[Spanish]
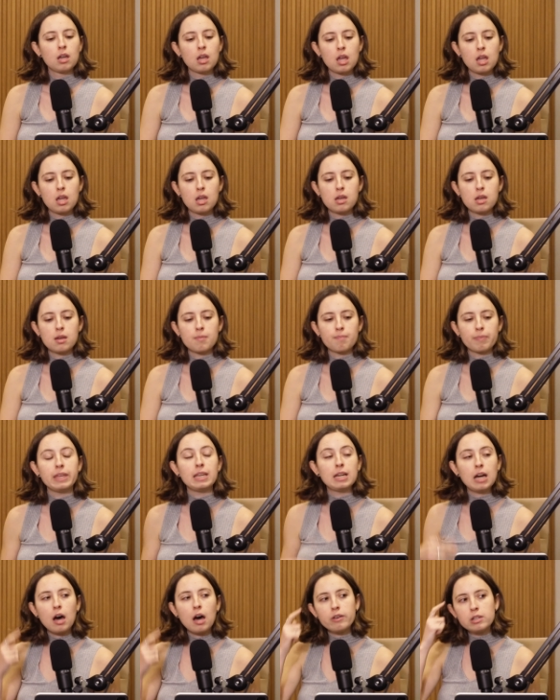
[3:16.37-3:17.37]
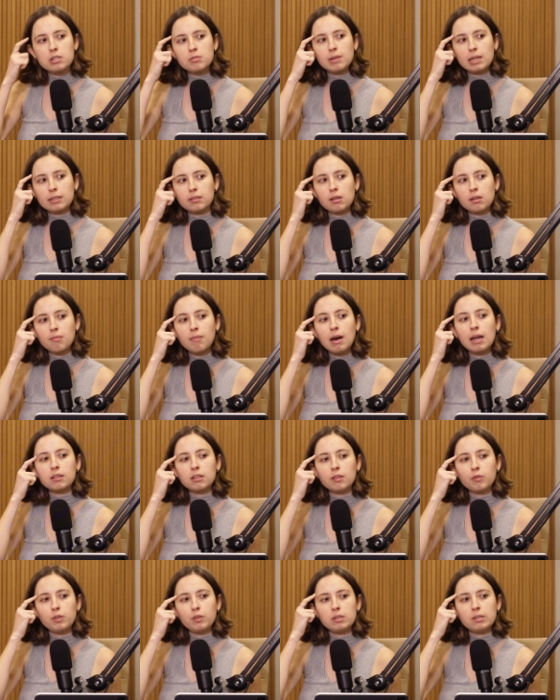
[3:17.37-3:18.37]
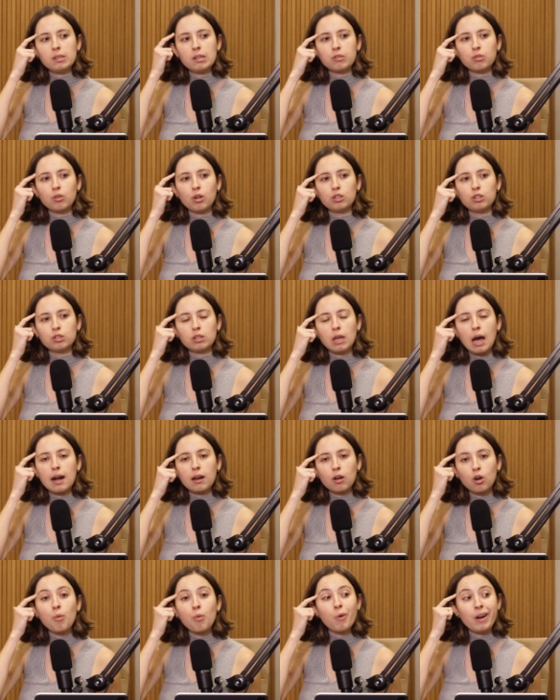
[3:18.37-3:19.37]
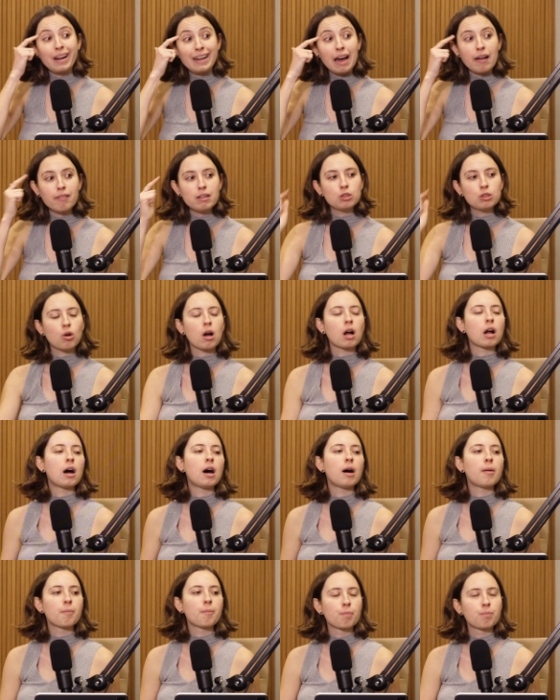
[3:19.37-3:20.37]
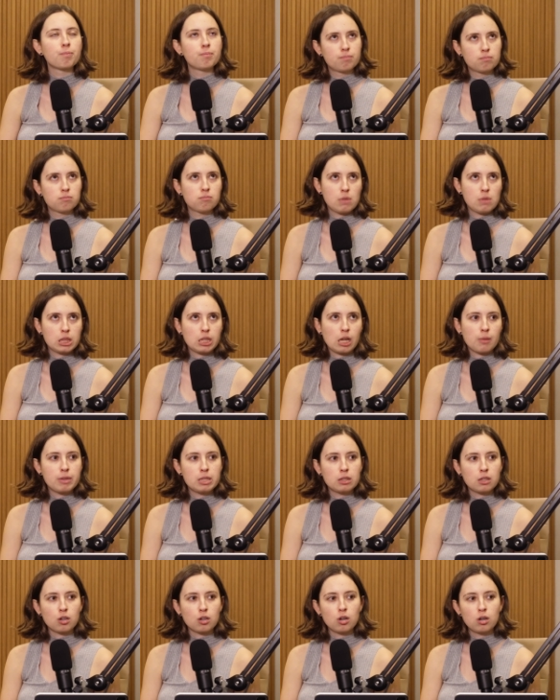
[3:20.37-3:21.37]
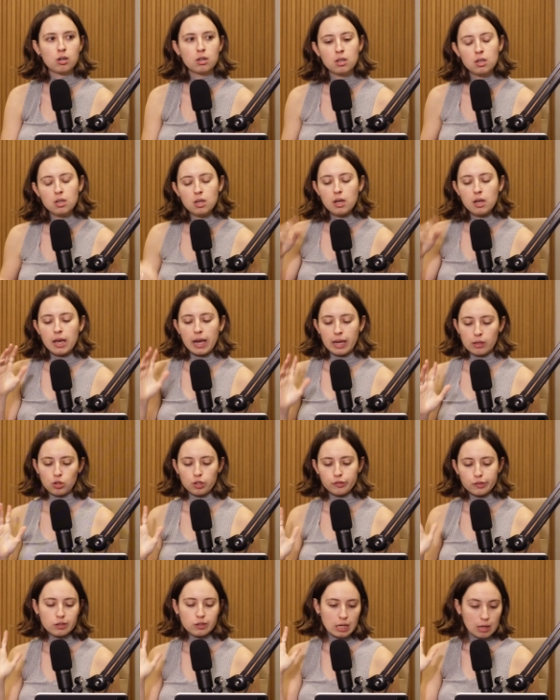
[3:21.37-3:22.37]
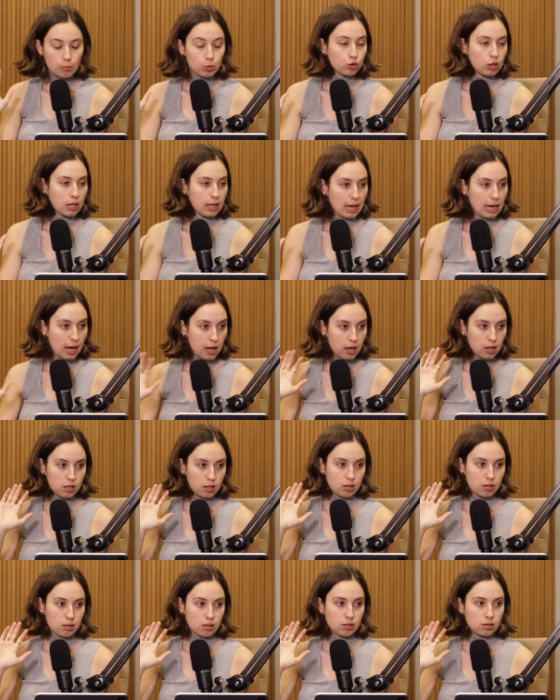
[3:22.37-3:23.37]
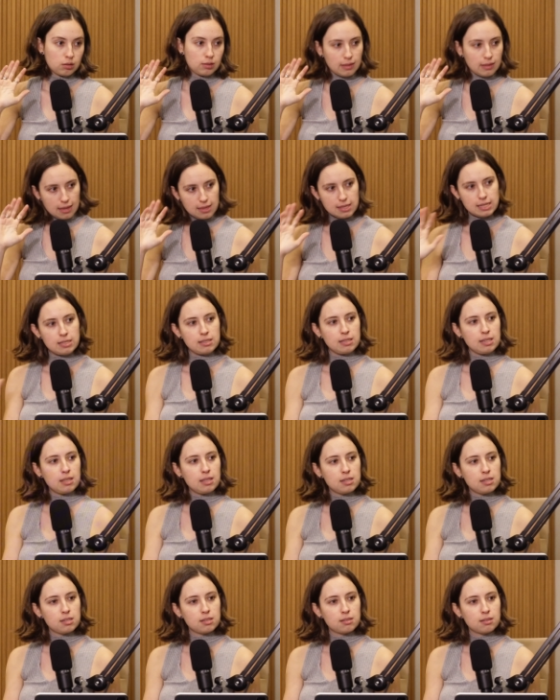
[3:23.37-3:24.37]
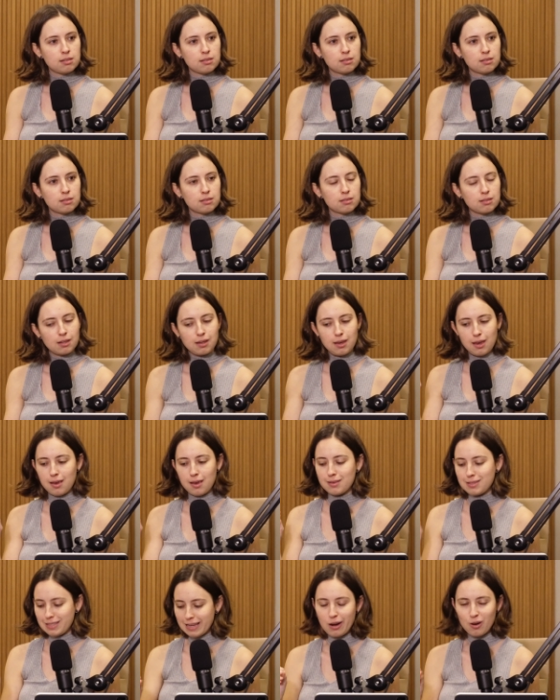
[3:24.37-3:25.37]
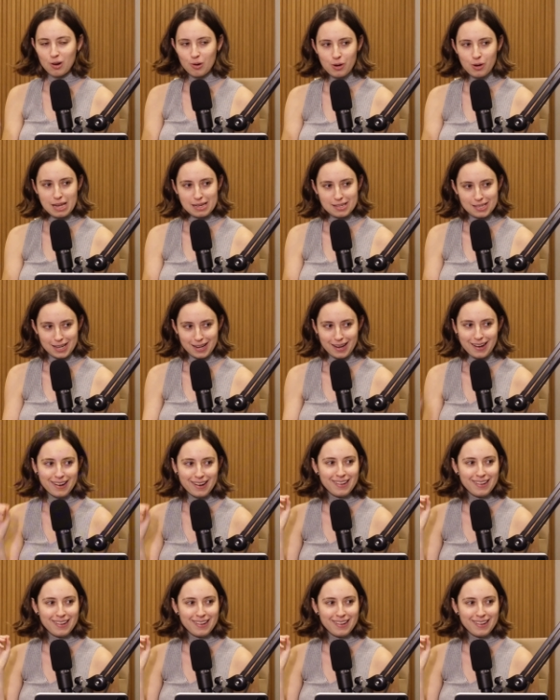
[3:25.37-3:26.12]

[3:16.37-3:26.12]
Eh, y cada vez va a ser más difícil soltar como el hábito acá mentalmente, ¿no? Entonces digamos que ya te decides que ya no lo voy a hacer,